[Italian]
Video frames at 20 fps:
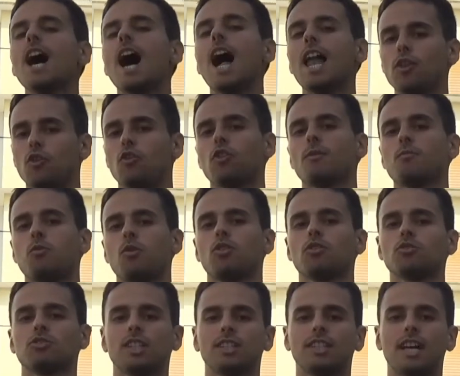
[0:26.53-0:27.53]
allora puoi
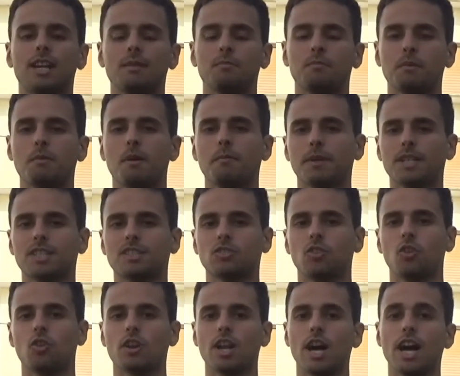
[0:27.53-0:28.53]
constatare in prima
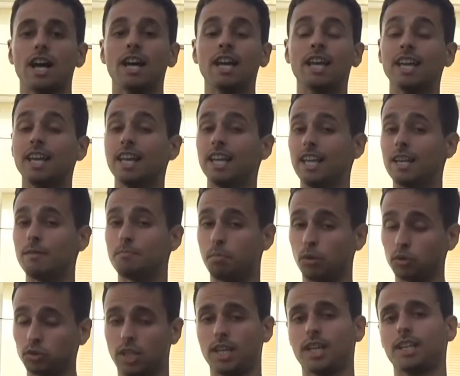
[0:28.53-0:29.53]
persona il
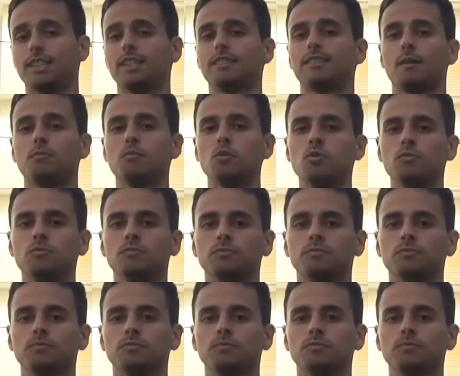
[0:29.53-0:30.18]
potere dei tabù,